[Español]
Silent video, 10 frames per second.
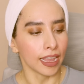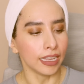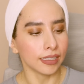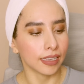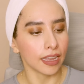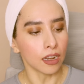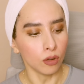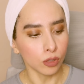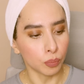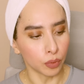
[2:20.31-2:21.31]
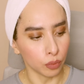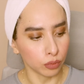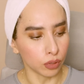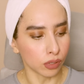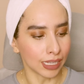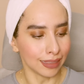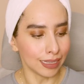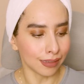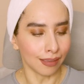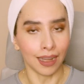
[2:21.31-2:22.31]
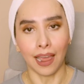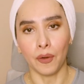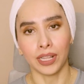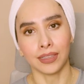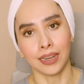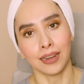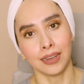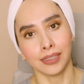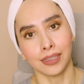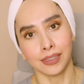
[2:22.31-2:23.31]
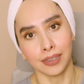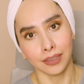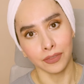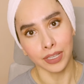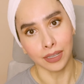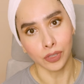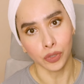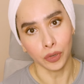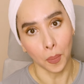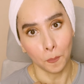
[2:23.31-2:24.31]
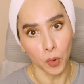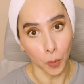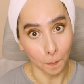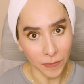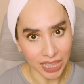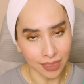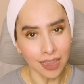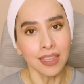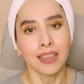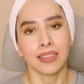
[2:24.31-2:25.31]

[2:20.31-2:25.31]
es que los productos de Sedal ahora tienen esta certificación por PETA